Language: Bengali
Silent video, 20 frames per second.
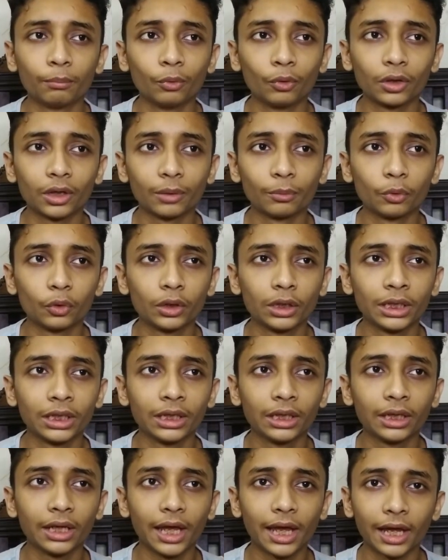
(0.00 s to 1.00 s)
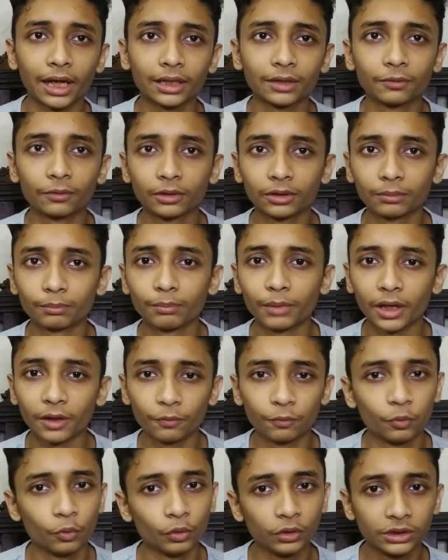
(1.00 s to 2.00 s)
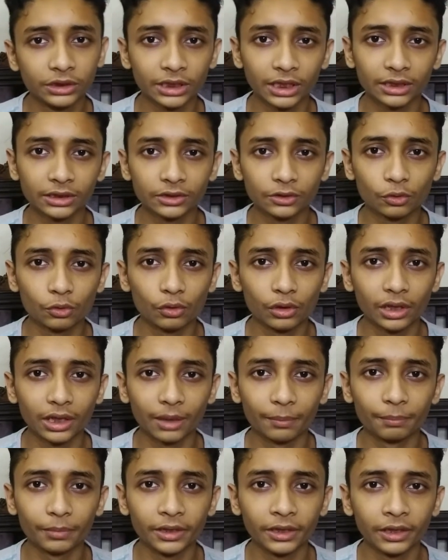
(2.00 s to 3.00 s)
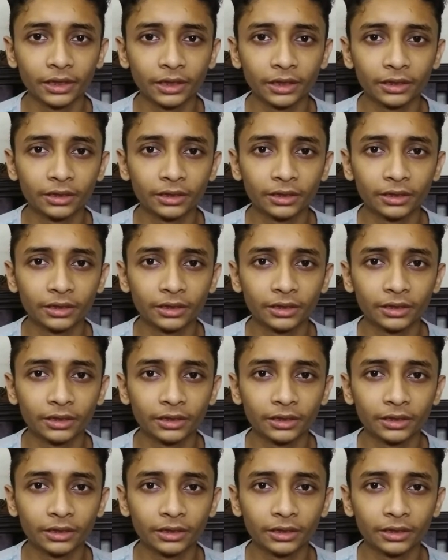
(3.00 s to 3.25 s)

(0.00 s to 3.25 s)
মোটামুটি একবার ফুল চার্জ করলে আপনি